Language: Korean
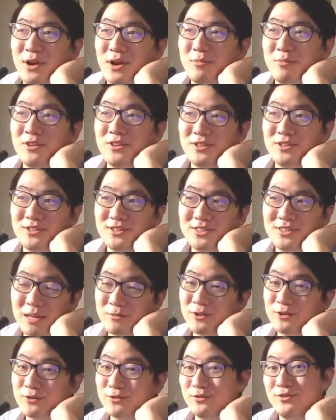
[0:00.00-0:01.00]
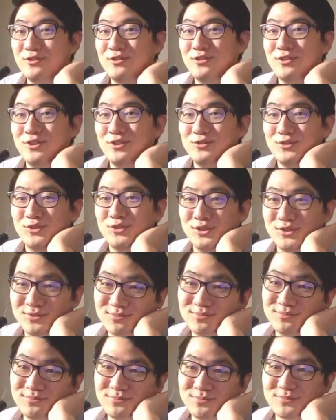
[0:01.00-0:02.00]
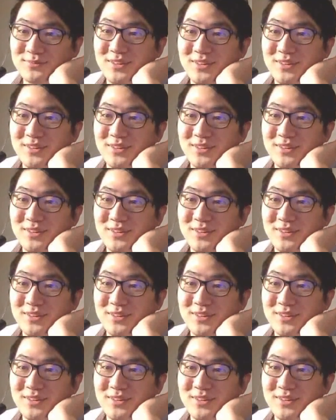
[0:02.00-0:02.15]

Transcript: 화면에 남겨놓는 이유는